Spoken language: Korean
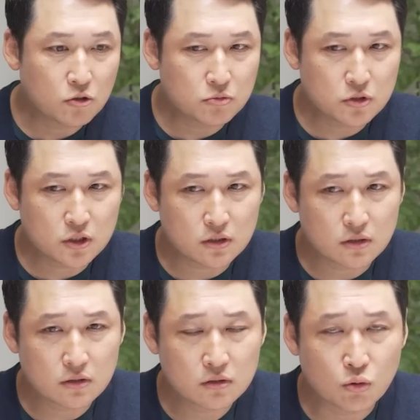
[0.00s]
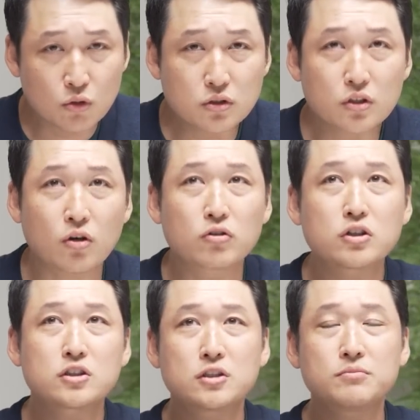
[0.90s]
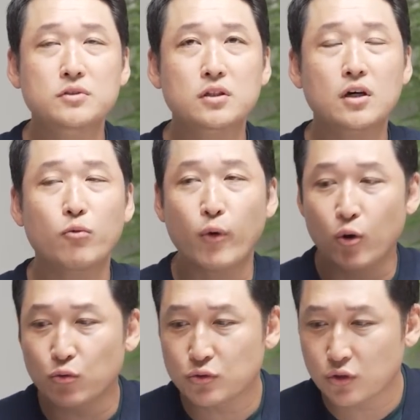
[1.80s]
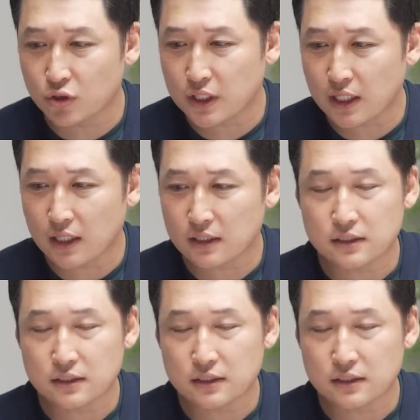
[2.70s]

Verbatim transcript: 여러분이 네. 도대체 경기 침체가 왜 오는 거냐?